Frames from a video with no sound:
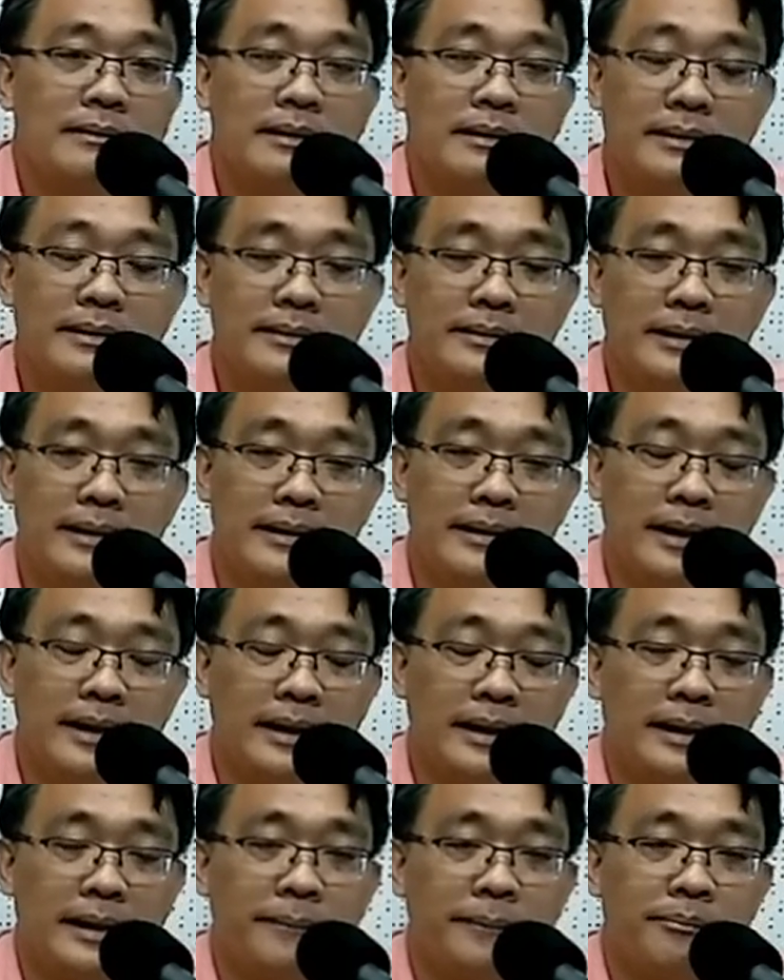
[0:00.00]
Iti
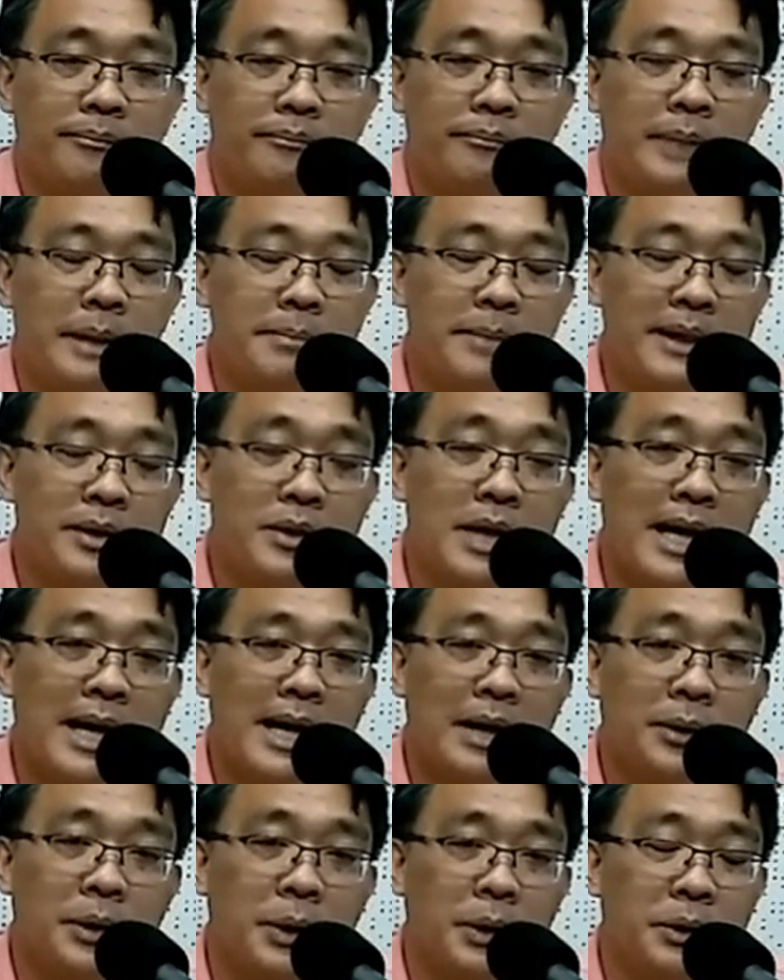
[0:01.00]
uh, barbaro
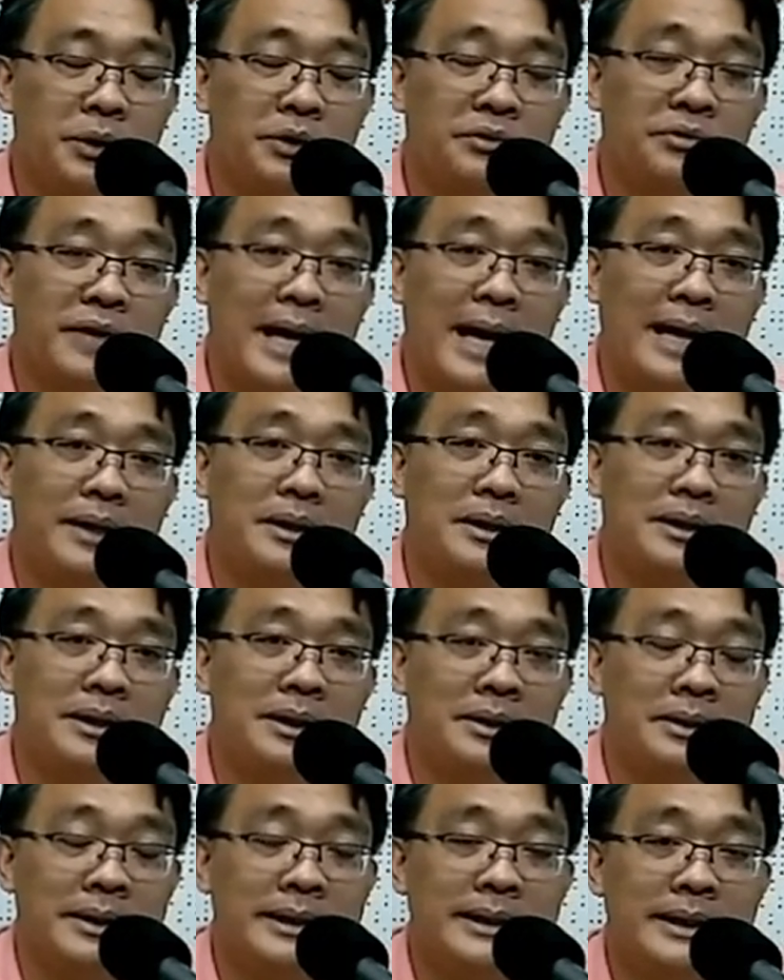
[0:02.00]
Code of Canon
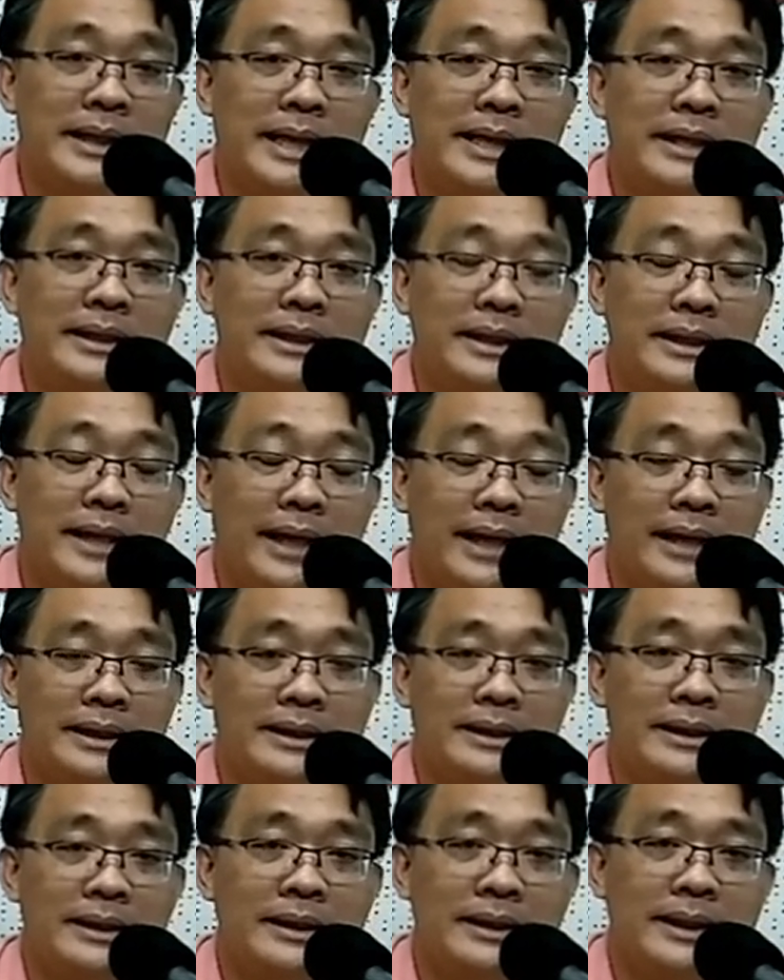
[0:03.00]
Law iti
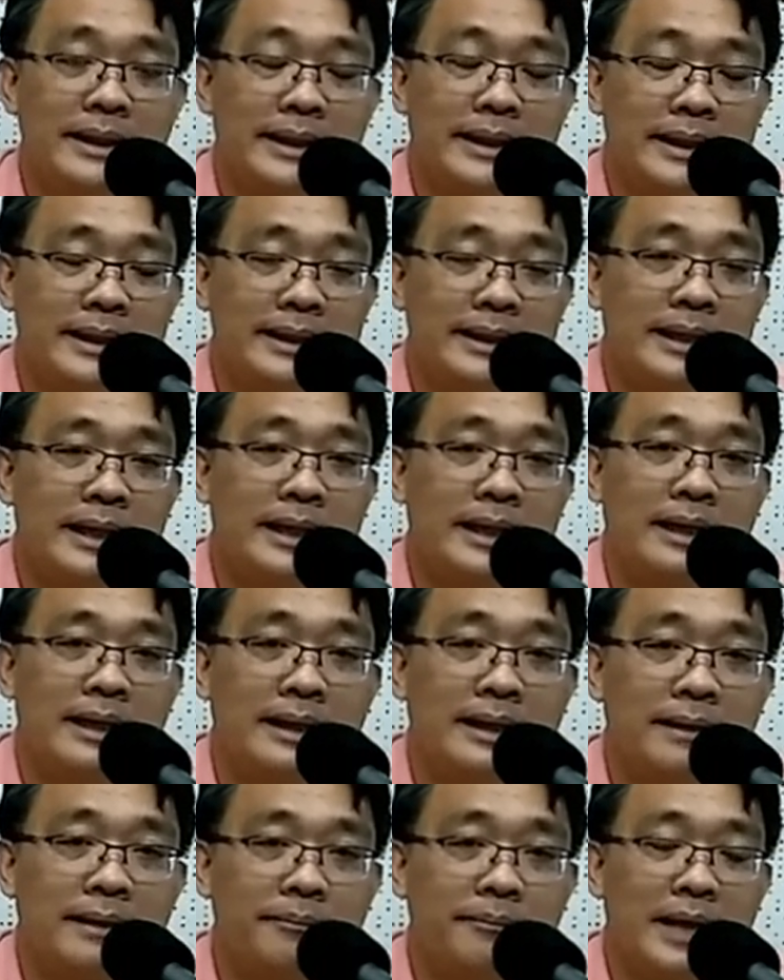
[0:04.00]
1983 ket
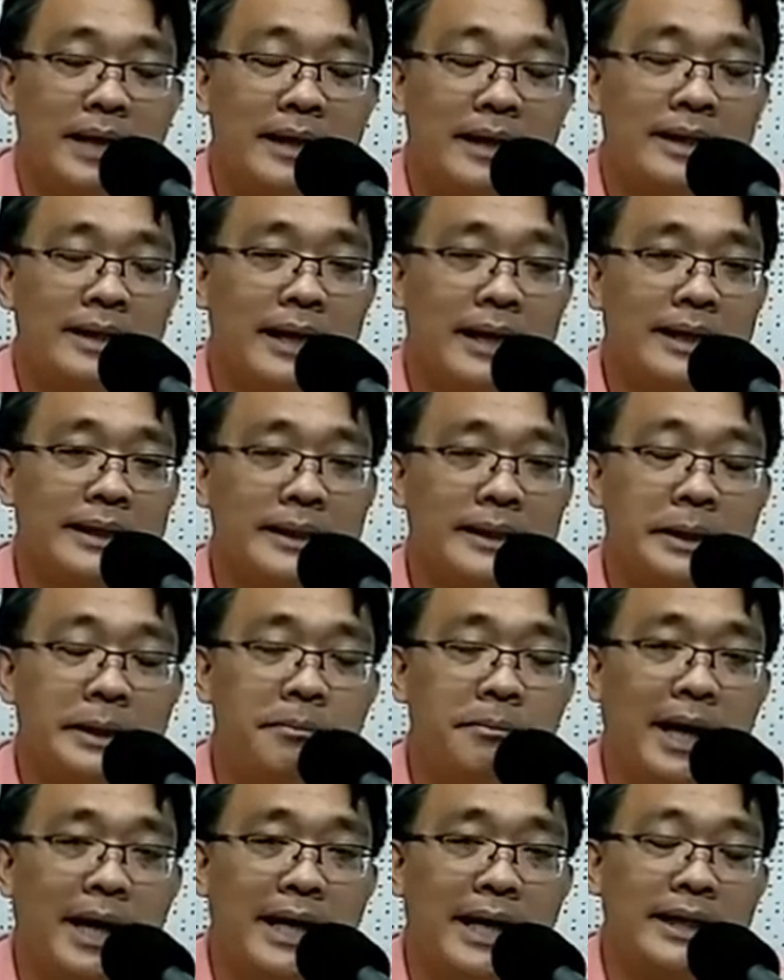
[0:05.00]
uh, anda
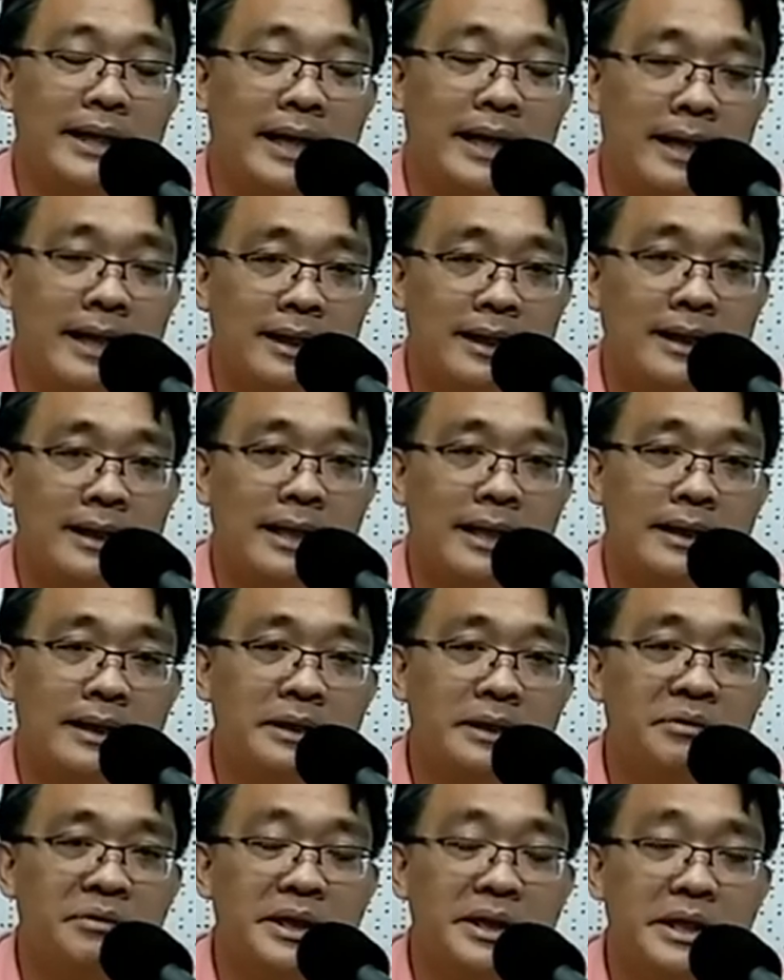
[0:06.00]
iti paay na nga uh,
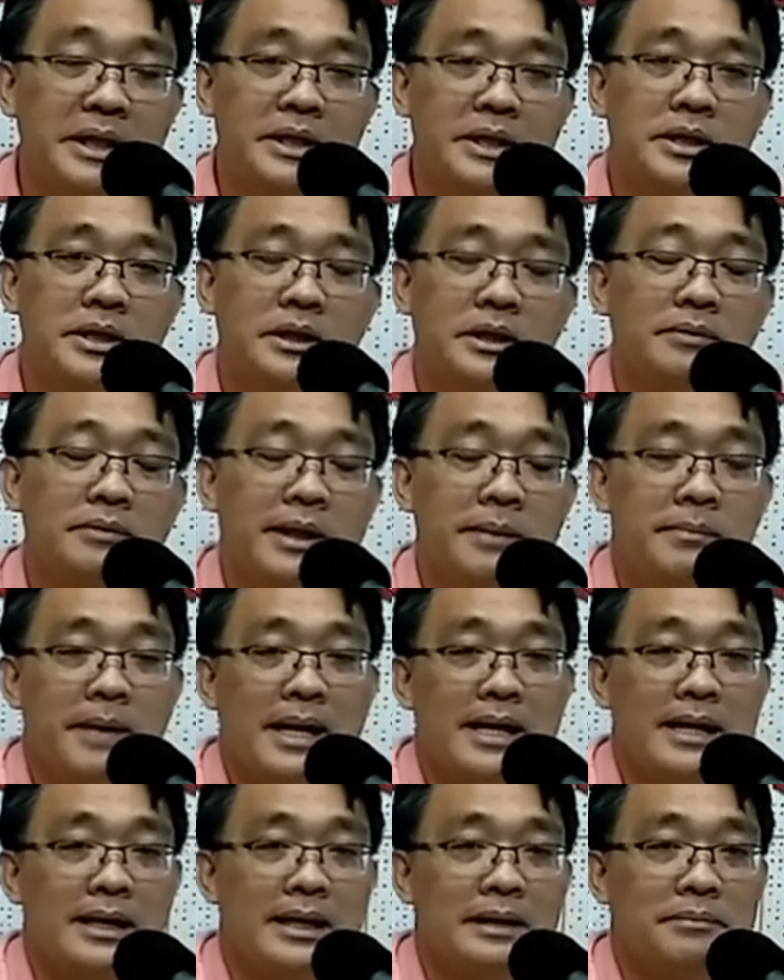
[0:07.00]
definition may
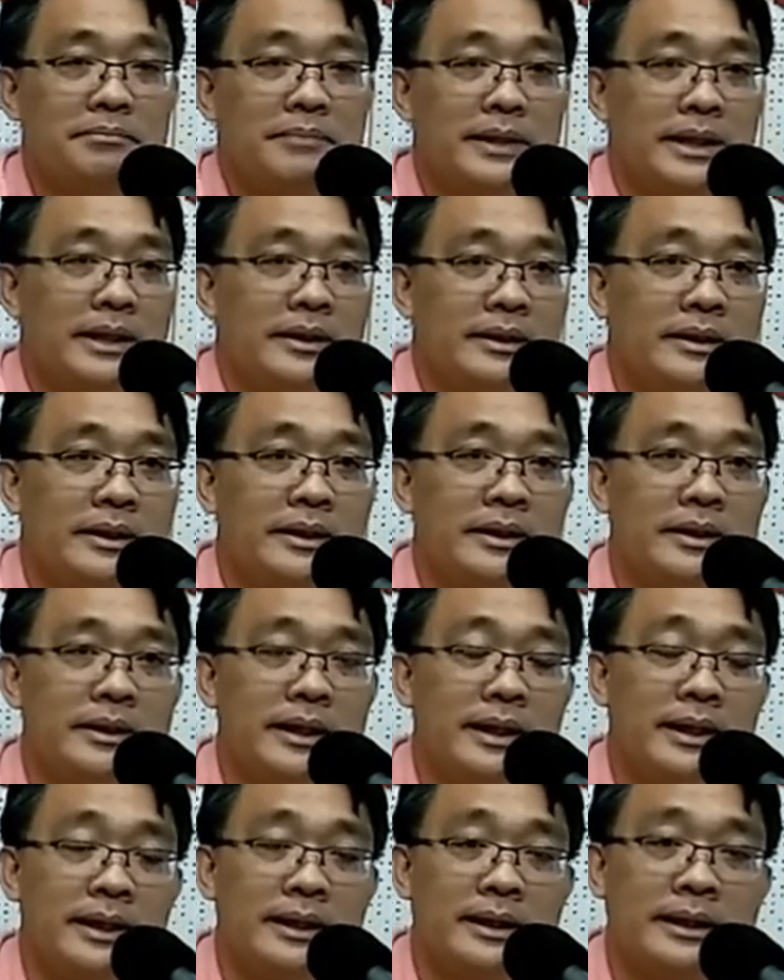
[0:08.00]
panggap
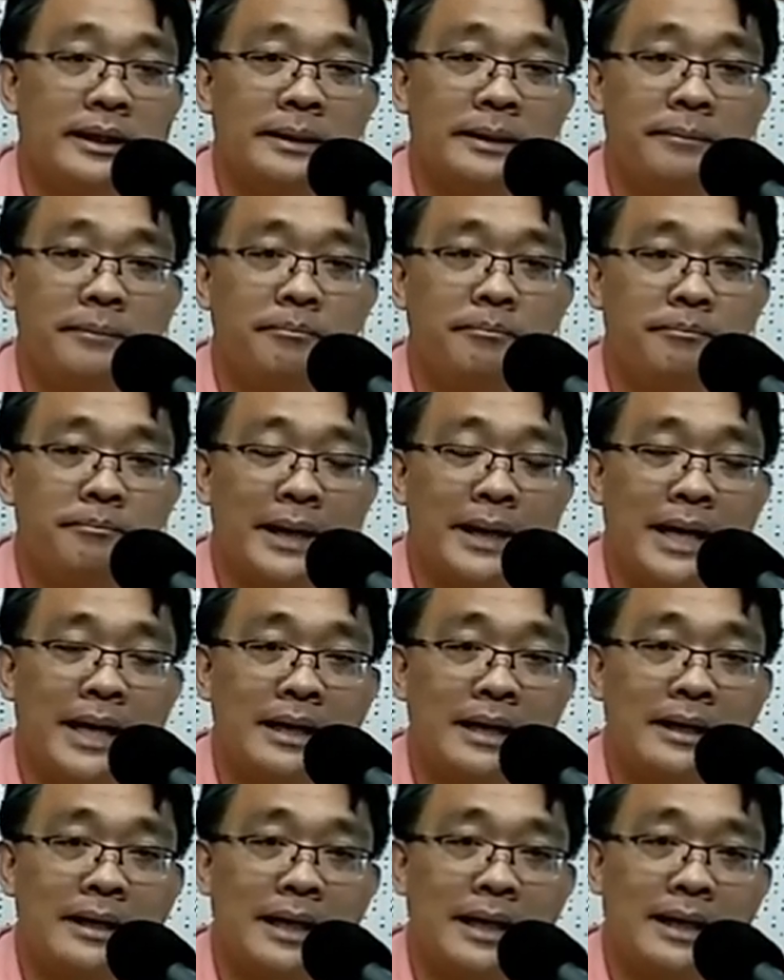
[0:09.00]
iti uh,
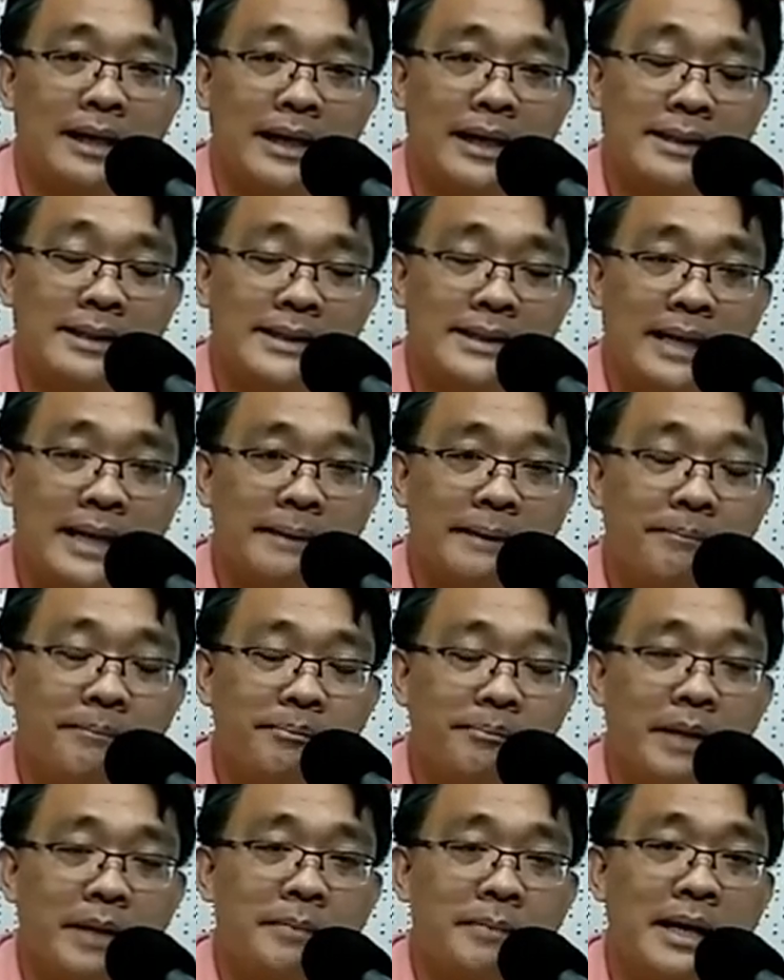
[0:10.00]
panagkalaysa
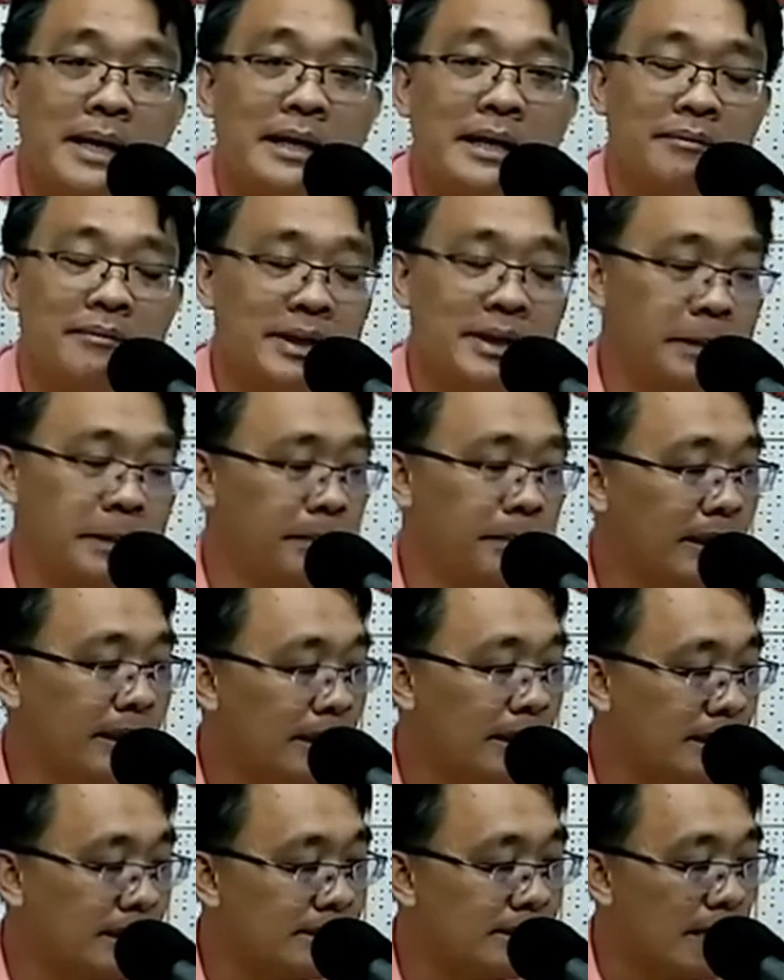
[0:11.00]
may panggap iti
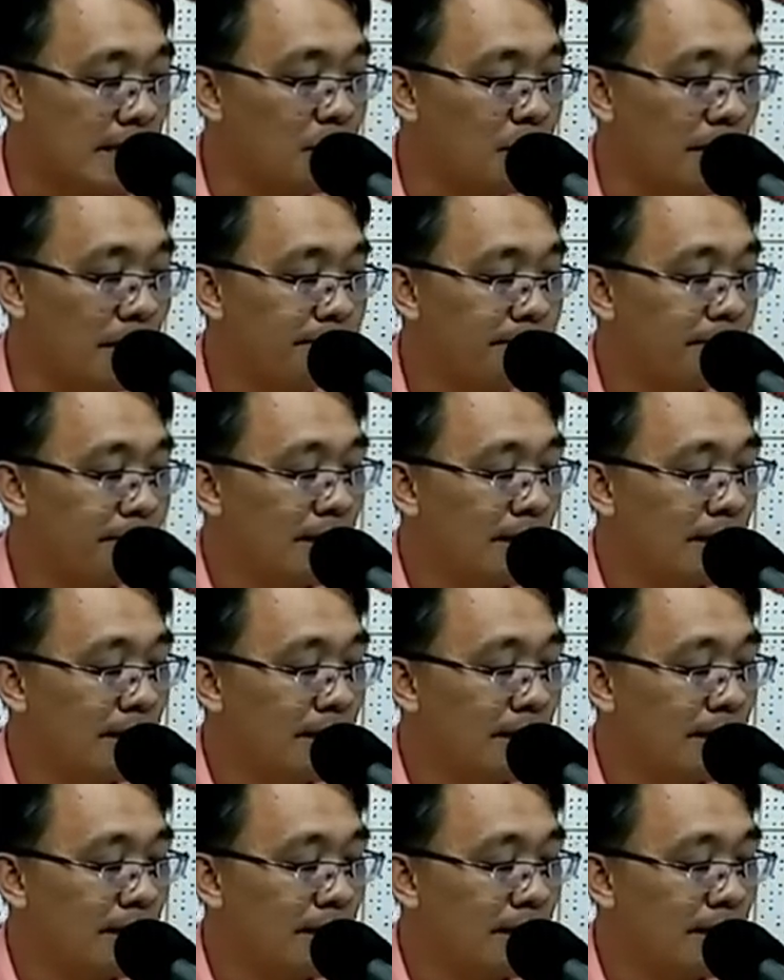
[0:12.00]
panagasawa